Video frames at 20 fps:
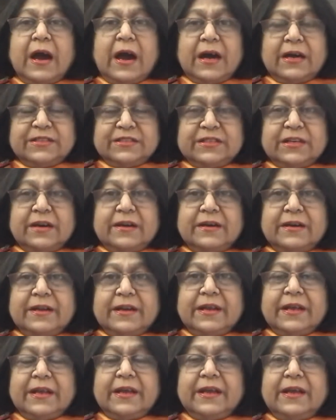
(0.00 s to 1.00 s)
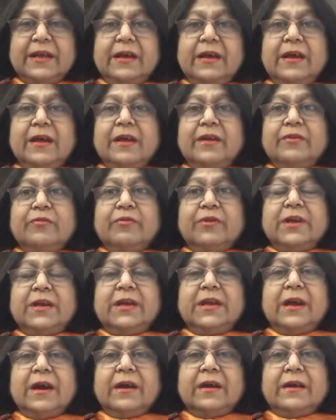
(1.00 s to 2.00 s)
अच्छा करें क्योंकि
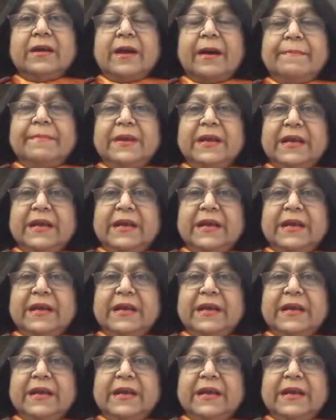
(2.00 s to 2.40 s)
अगर आपने